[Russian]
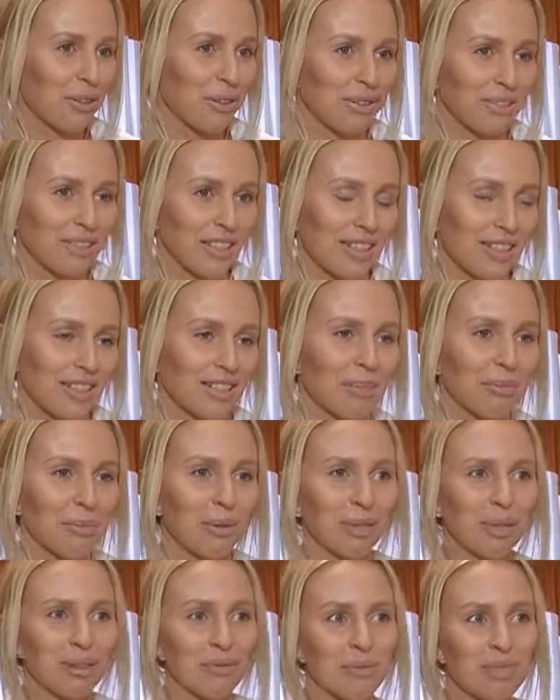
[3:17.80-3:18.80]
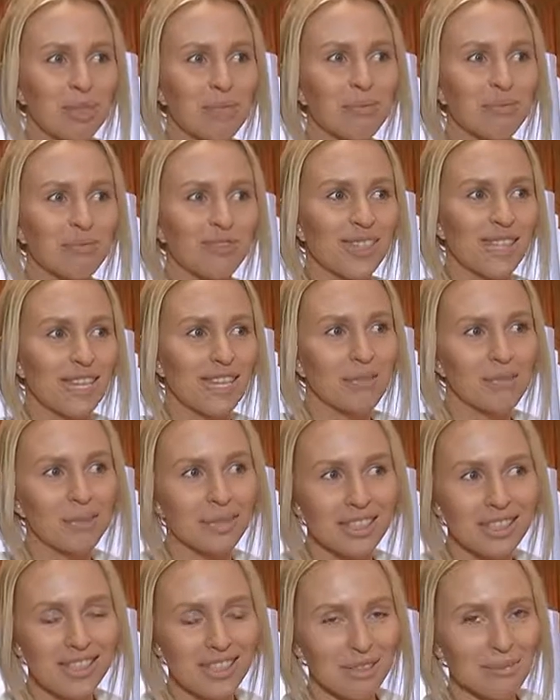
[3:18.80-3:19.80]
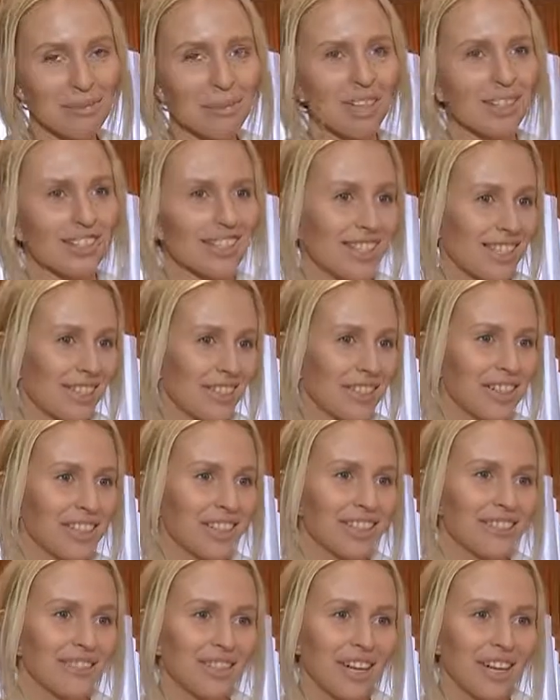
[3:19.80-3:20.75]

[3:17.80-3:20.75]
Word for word: и весело, поэтому все репетиции были действительно в